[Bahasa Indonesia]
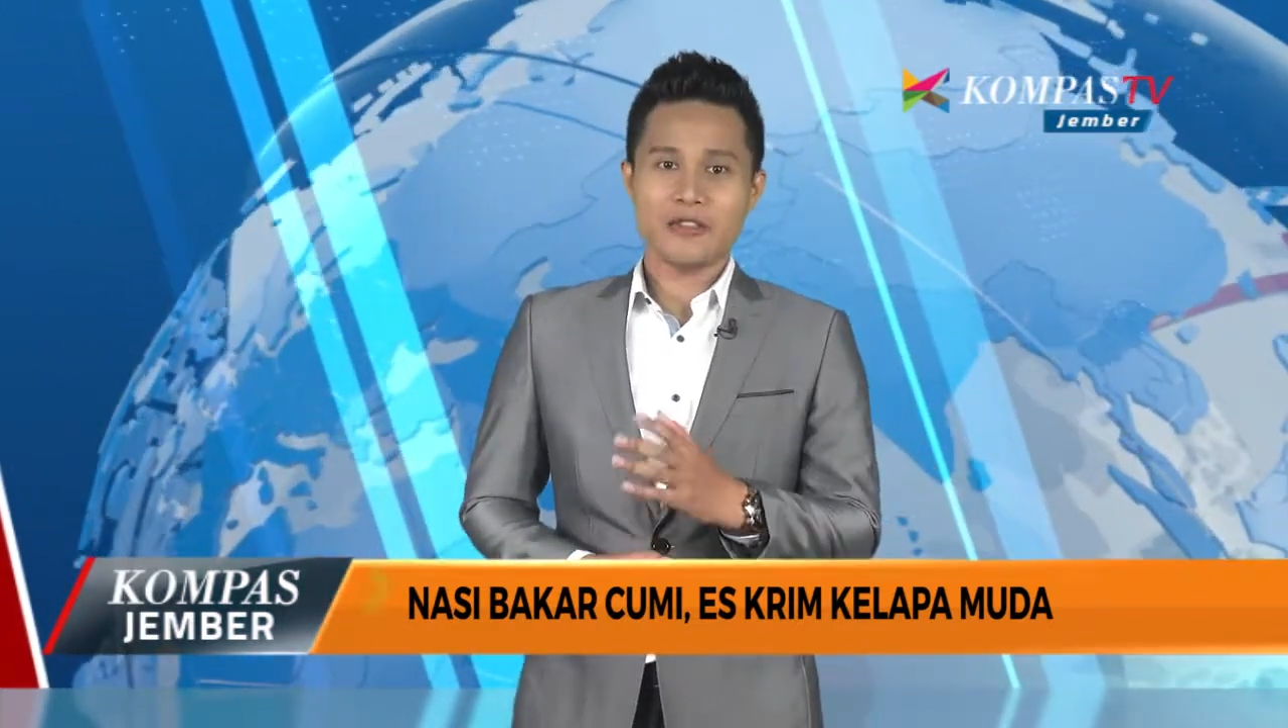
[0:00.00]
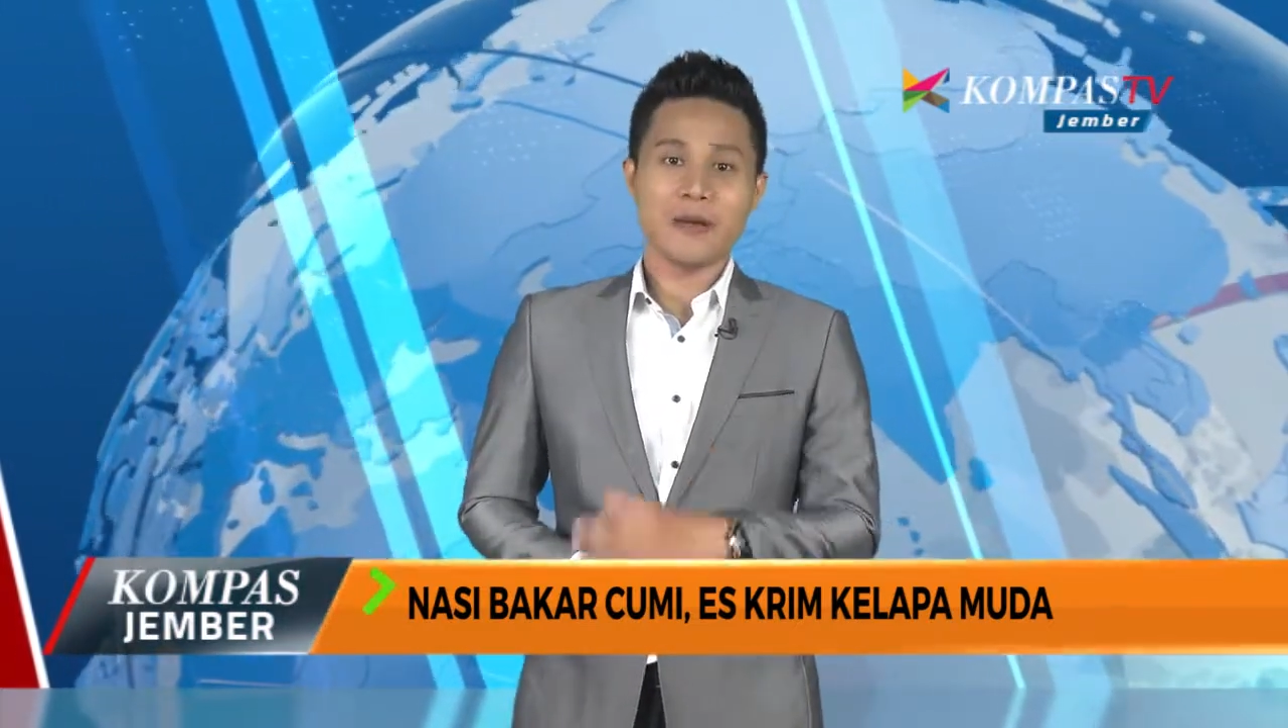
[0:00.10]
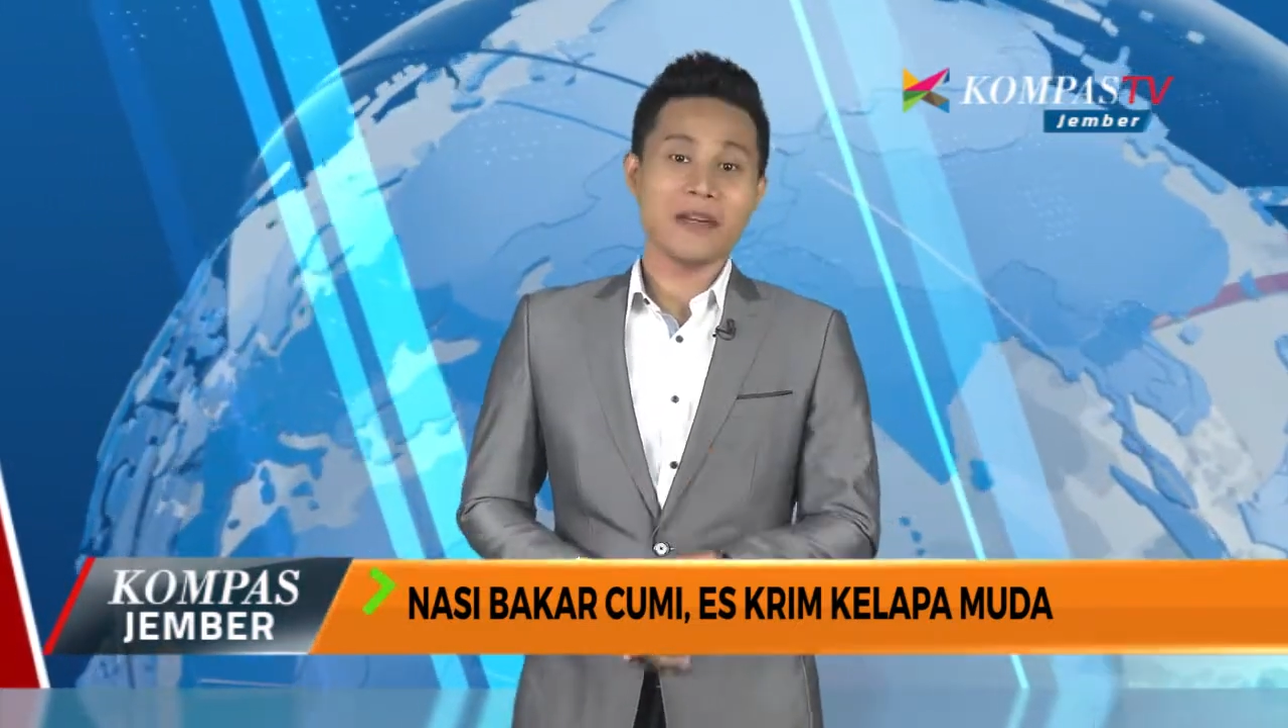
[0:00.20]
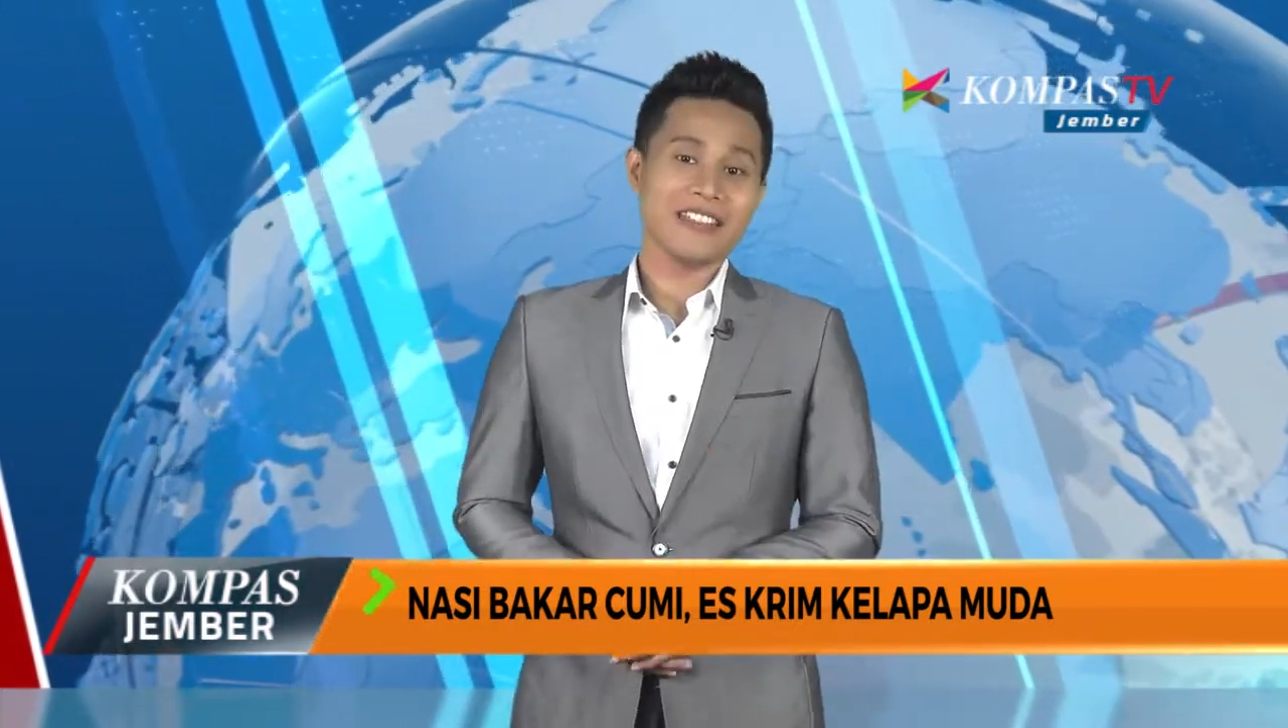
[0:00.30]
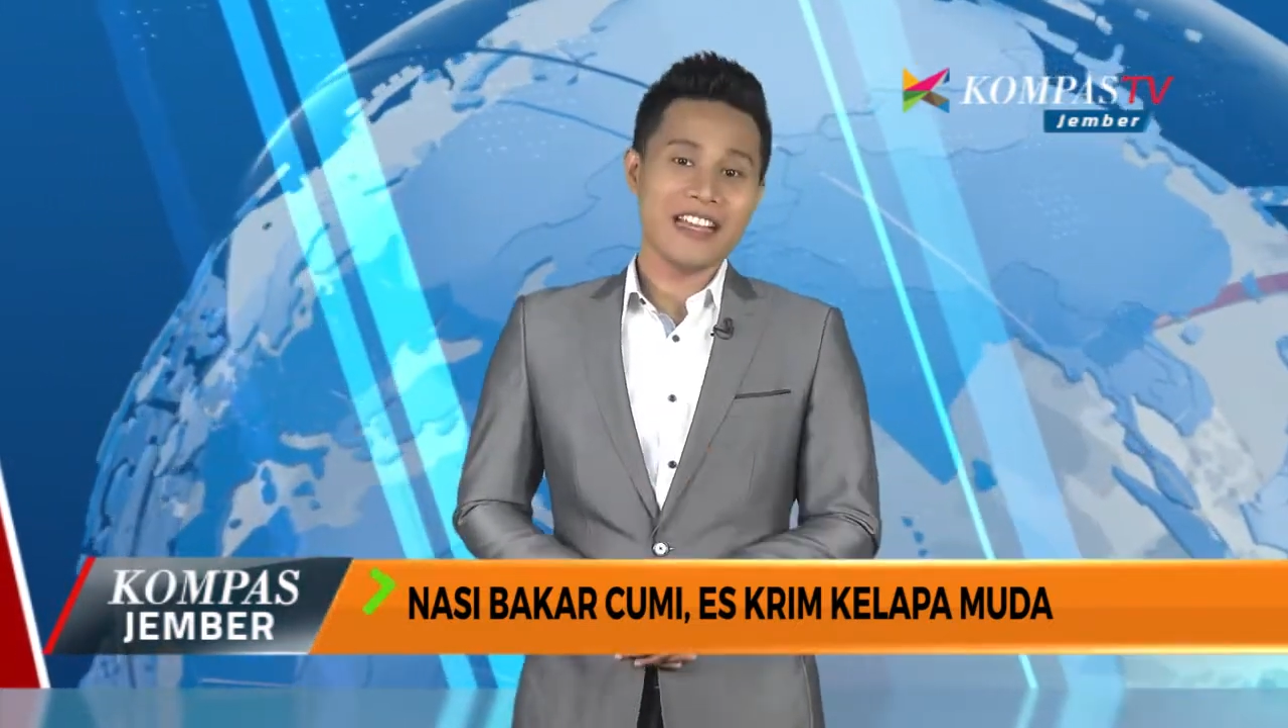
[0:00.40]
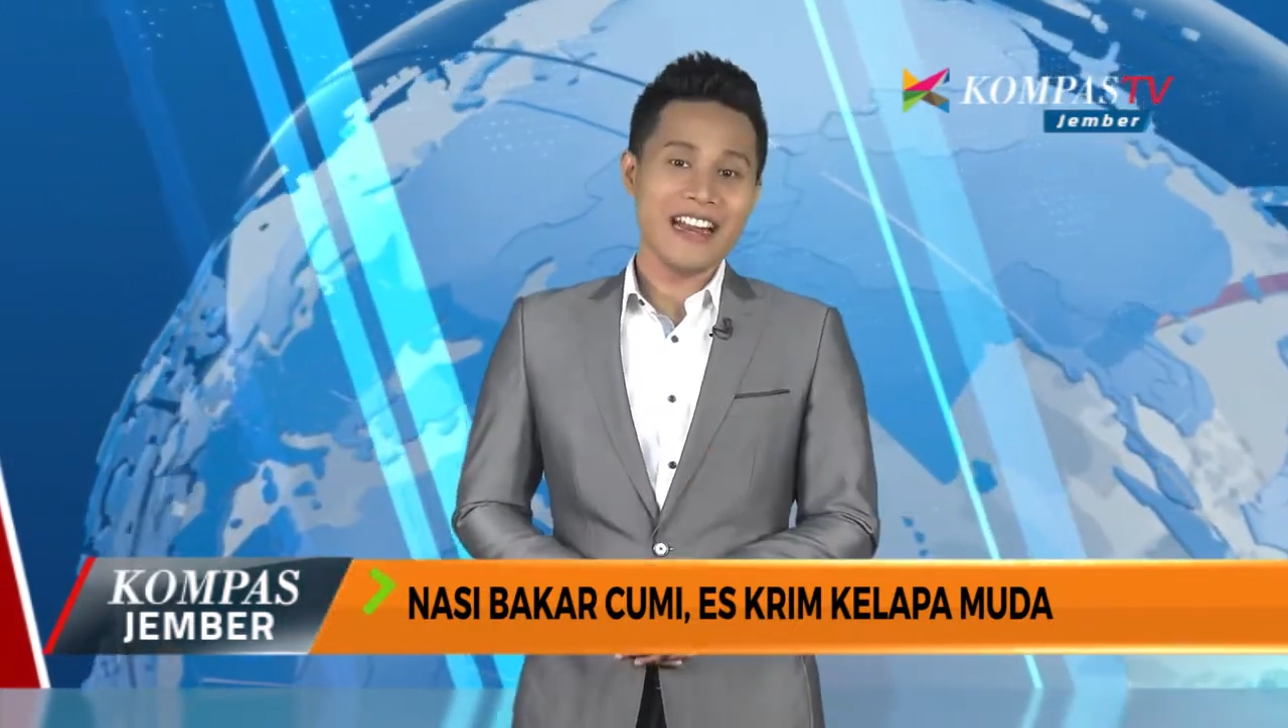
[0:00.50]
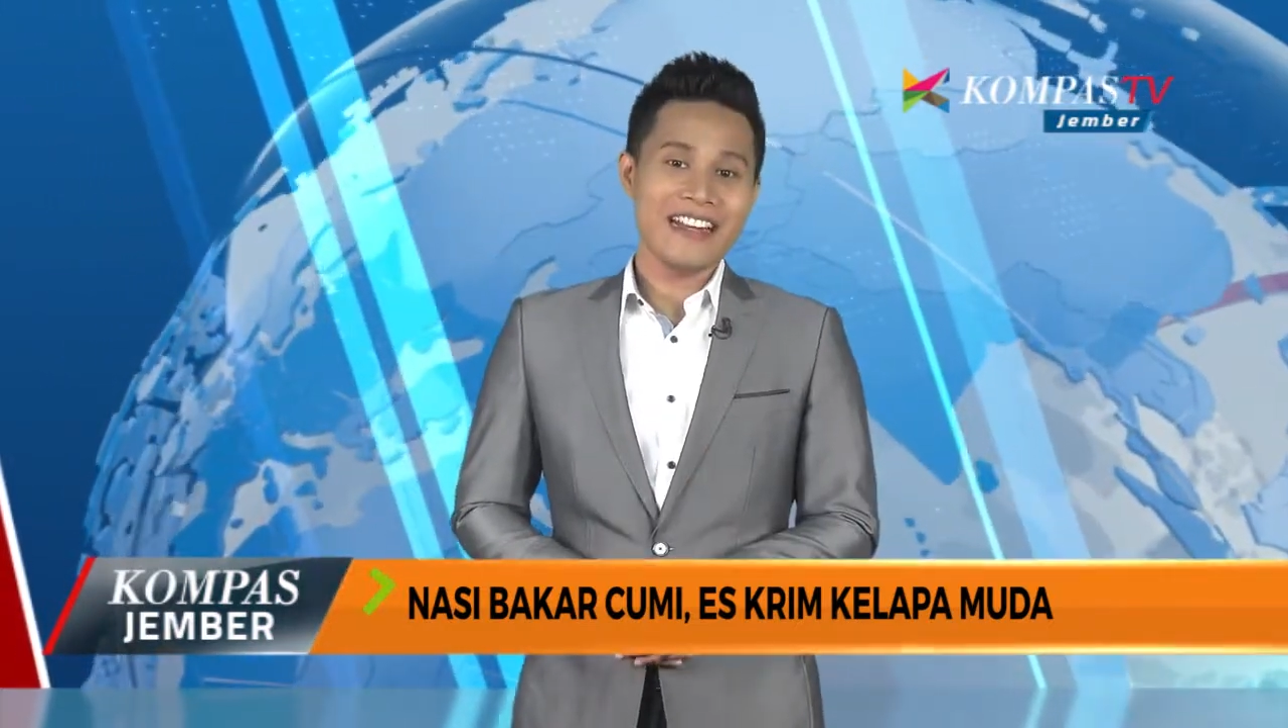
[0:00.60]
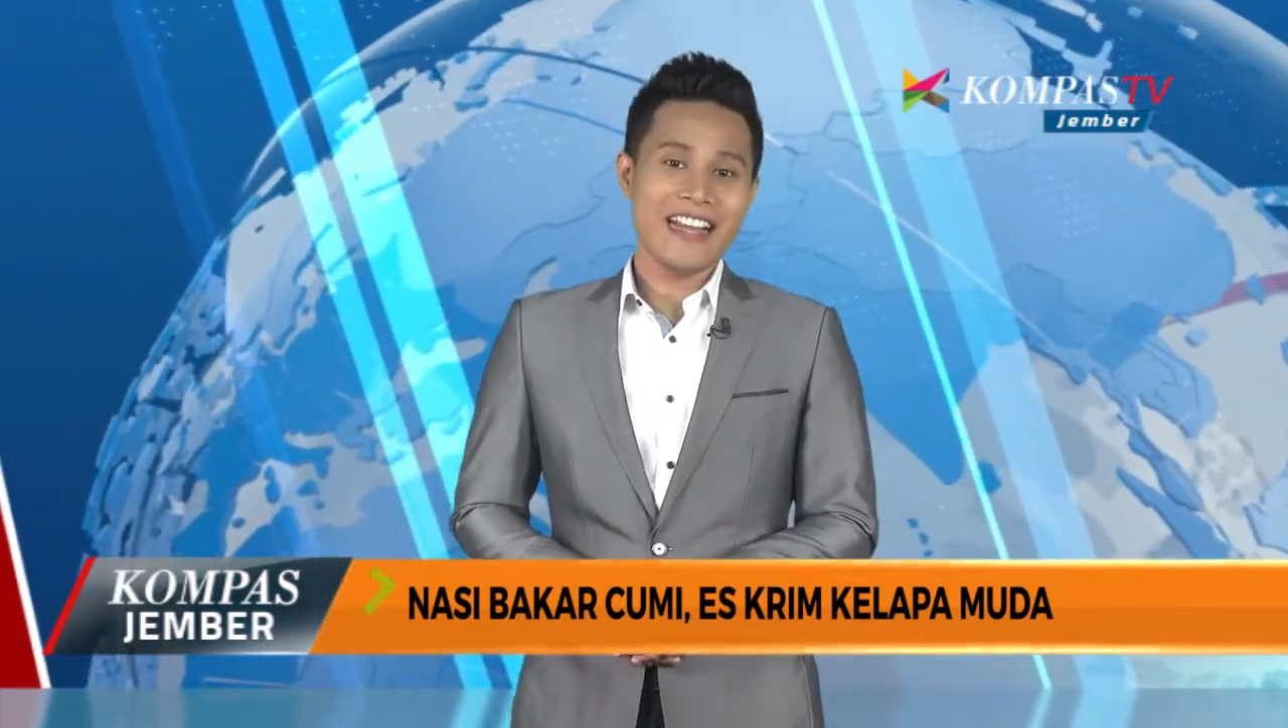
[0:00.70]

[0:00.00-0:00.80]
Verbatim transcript: sudah penasaran